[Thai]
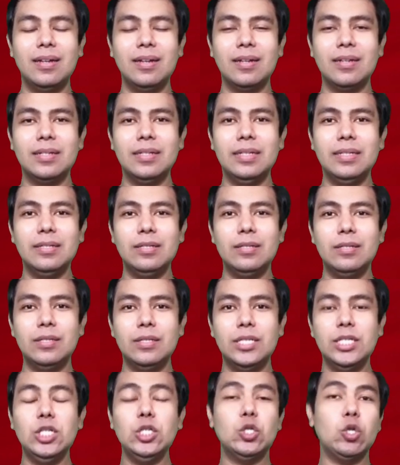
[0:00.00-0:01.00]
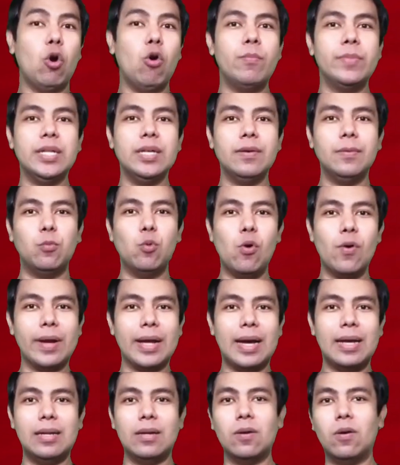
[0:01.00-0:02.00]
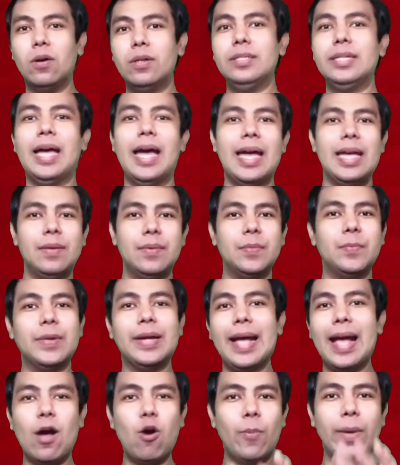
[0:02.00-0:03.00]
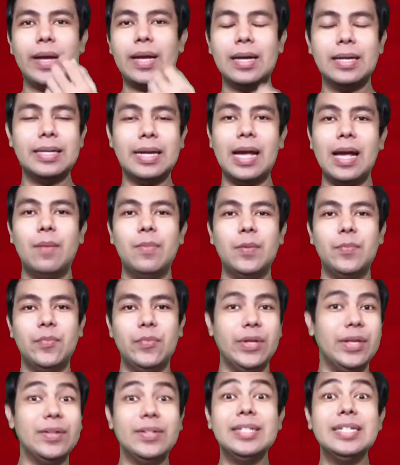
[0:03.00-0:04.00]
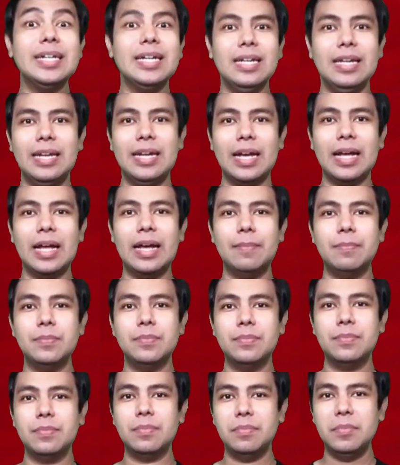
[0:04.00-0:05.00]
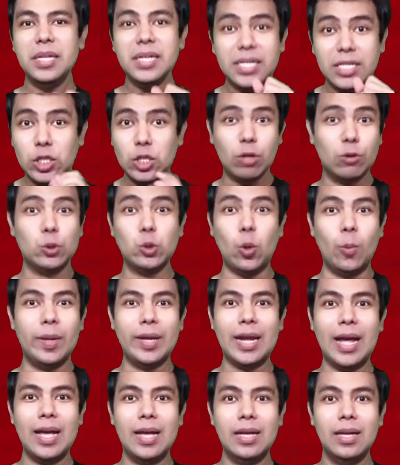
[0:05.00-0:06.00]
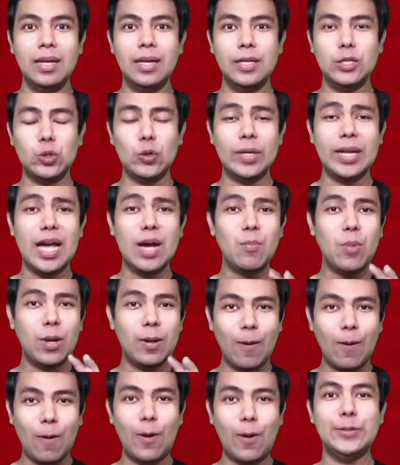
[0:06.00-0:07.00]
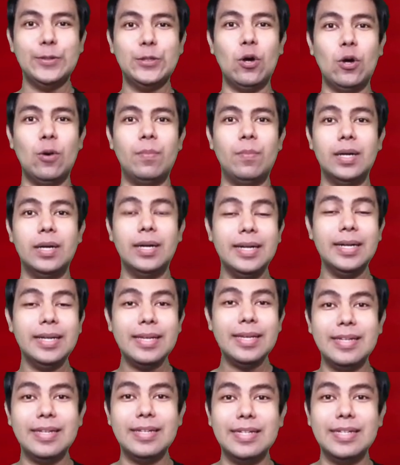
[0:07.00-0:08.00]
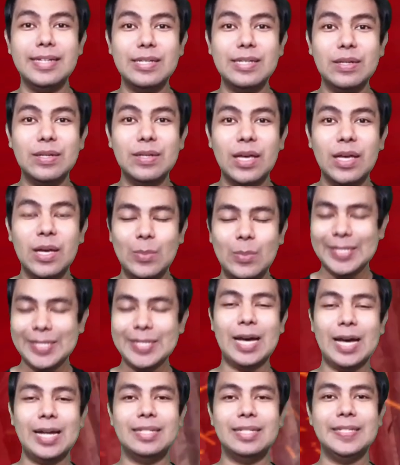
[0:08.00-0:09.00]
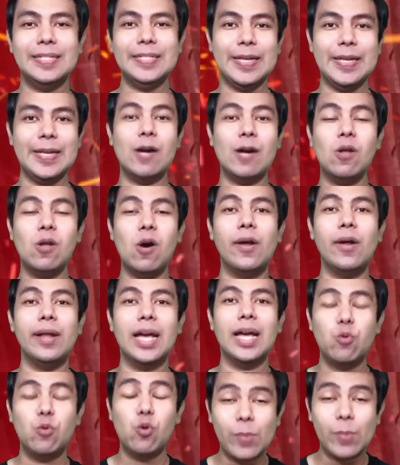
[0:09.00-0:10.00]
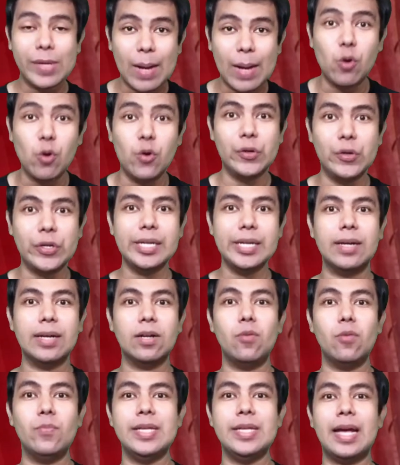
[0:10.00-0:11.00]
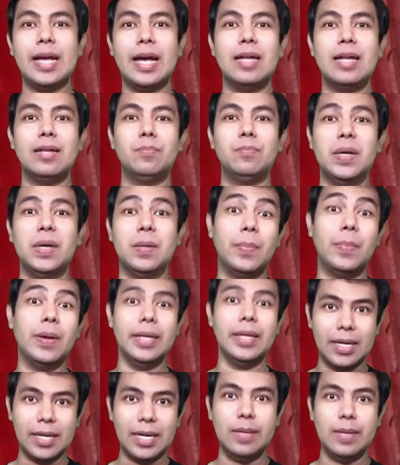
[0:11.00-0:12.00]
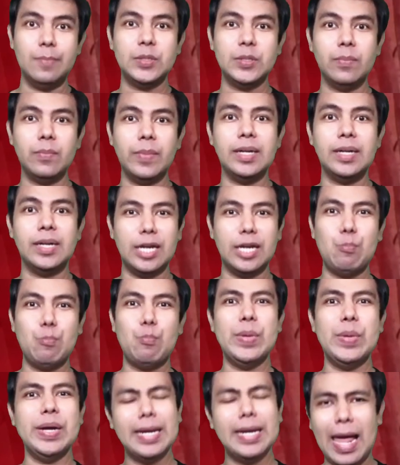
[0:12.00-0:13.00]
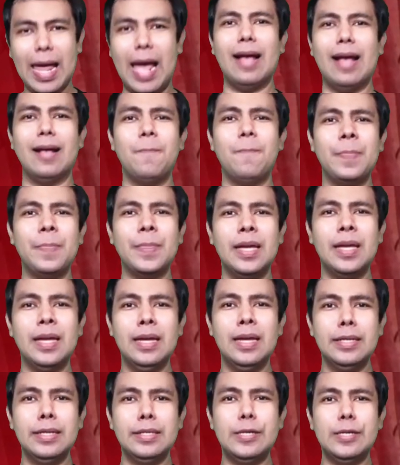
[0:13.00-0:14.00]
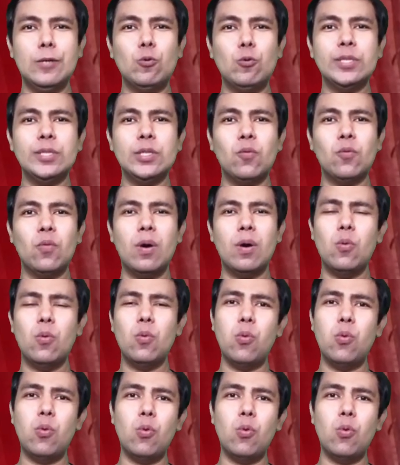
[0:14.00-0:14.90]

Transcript: คือชื่นชมที่แบบวงการละครไทยแบบก้าวไปข้างหน้าแบบเรื่อยๆเลยนะครับ นี่คือเราชมนะจนกระทั่งพอละครจบ เฮ้ยพี่สันสีแก้วหล่อนะครับภูมิกับของเรื่องก็มีการเปิดเผยคลิป ซึ่งเป็นคลิปเบื้องหลัง ยิ่งรู้สึกว่าโอ้โห